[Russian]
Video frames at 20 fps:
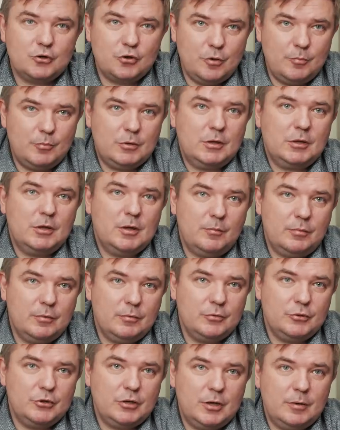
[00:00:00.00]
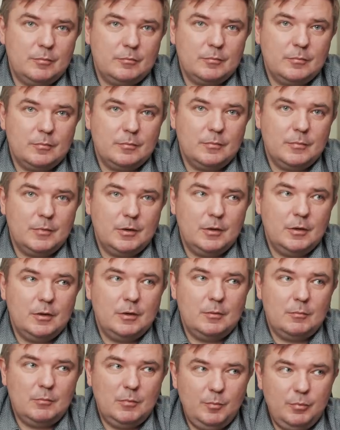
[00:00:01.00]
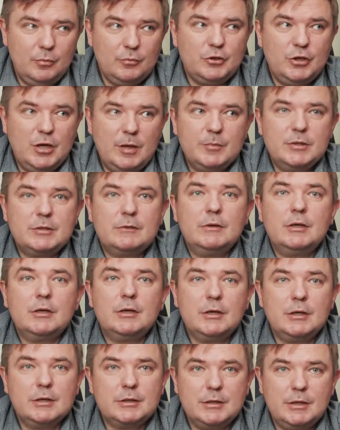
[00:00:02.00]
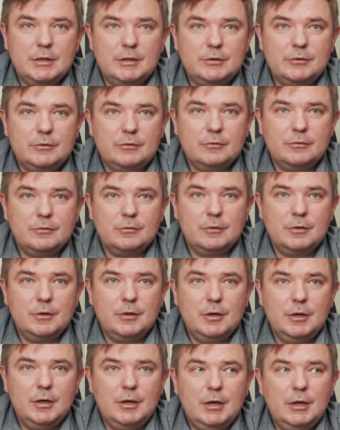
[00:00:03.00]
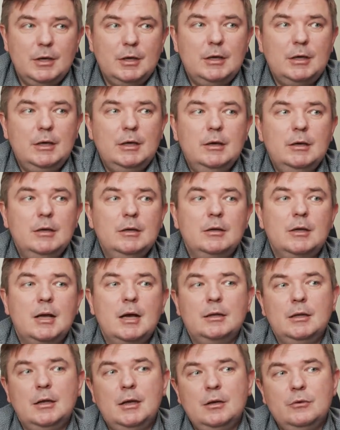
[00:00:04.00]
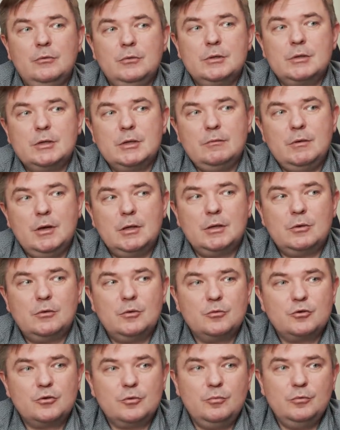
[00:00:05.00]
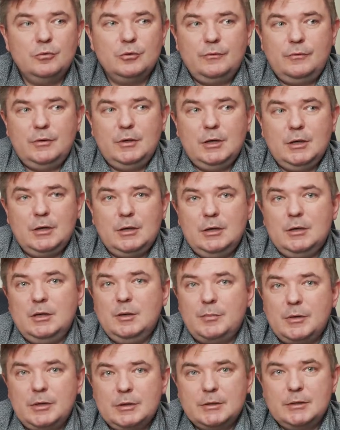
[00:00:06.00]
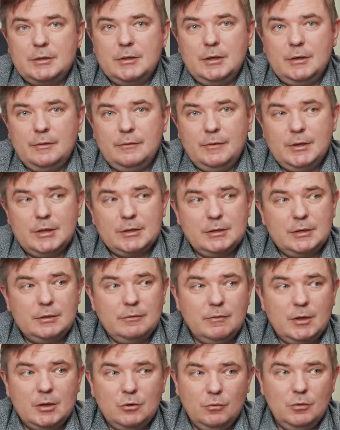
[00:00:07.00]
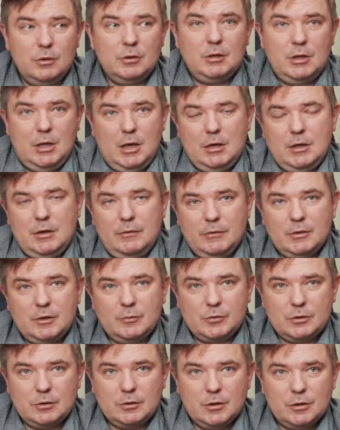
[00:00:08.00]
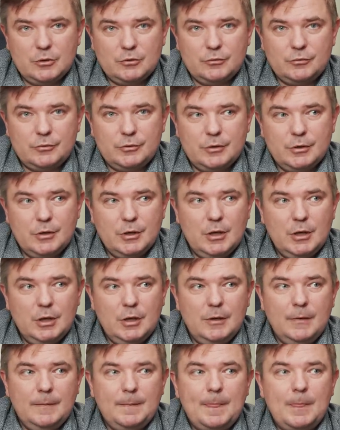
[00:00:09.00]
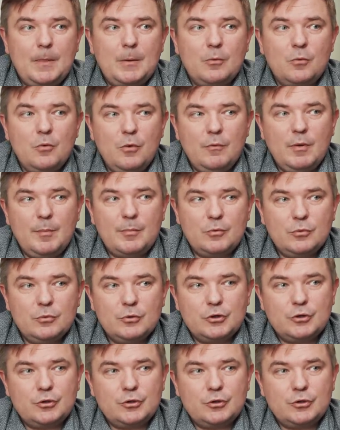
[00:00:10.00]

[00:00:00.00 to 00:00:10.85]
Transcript: Что мы тогда получаем? Мы получаем действительно рецессию. И когда люди заявляют о том, что будет Великая депрессия версии 2.0, да, я в этом соглашусь. Другой вопрос,